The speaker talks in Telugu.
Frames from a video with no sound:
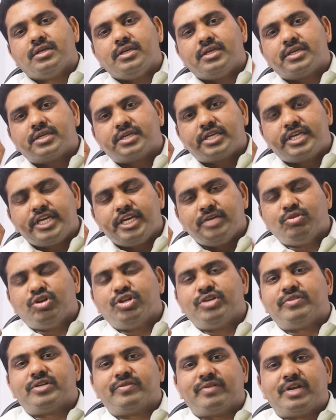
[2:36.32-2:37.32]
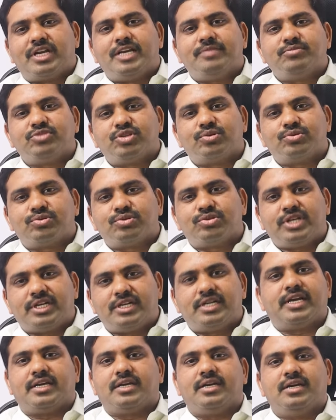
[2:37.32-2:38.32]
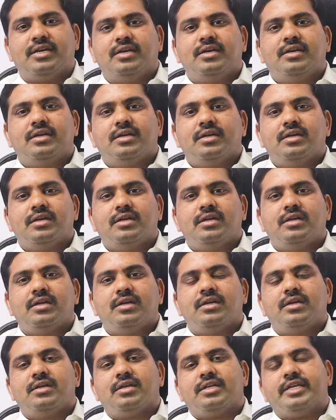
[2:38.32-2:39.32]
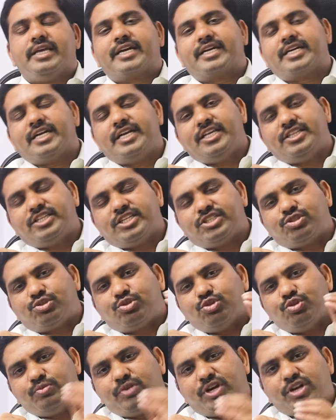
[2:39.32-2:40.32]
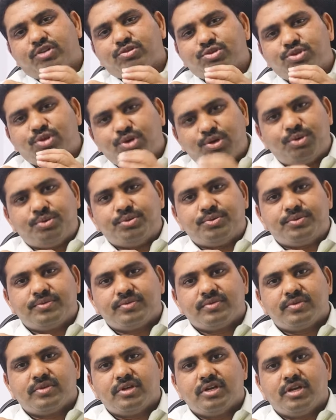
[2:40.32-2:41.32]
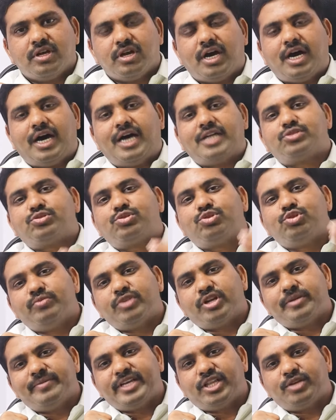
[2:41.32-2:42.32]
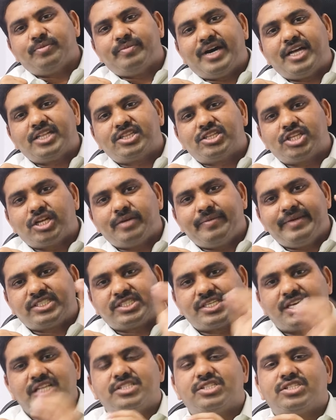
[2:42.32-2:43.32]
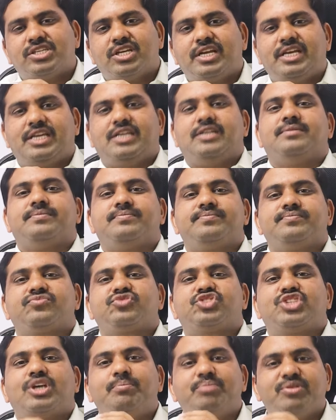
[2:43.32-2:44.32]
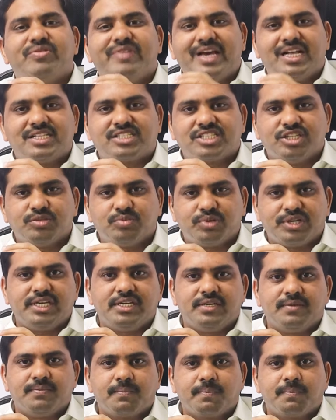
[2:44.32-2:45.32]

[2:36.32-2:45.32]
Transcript: ఈ కీమో ఇవ్వడం వల్ల ఏం జరుగుతుందంటే ఎక్కడైతే ట్యూమర్ ఉందో ఆ ట్యూమర్ మీద మాత్రమే సెల్స్ని చంపివేయాల్సింది పోయి